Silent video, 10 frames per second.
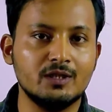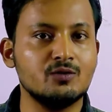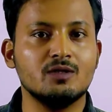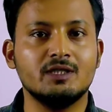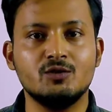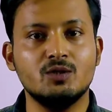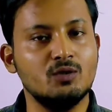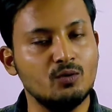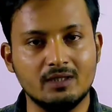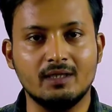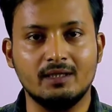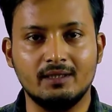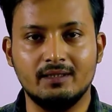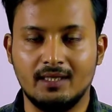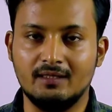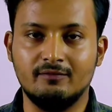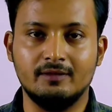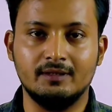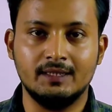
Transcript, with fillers: কিছু না কিছুই করে থাকি লাইফে